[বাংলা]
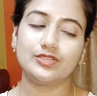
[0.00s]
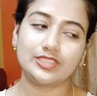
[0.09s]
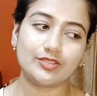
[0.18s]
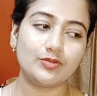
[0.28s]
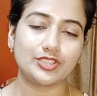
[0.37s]
ও
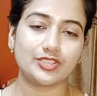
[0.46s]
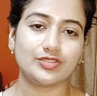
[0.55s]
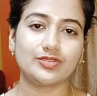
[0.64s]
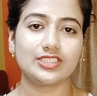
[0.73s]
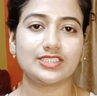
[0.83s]
যেগুলো পছন্দ
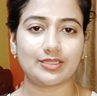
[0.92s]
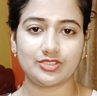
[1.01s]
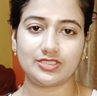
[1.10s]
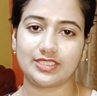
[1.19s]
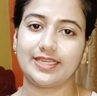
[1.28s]
করেছে তার
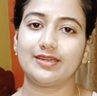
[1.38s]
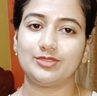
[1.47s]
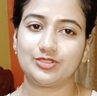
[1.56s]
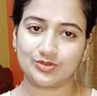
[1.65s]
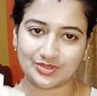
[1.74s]
মধ্যে থেকে এটা
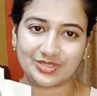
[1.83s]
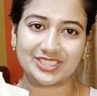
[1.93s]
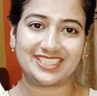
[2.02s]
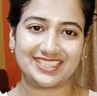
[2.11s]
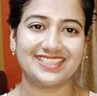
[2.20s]
আমি চুজ করেছি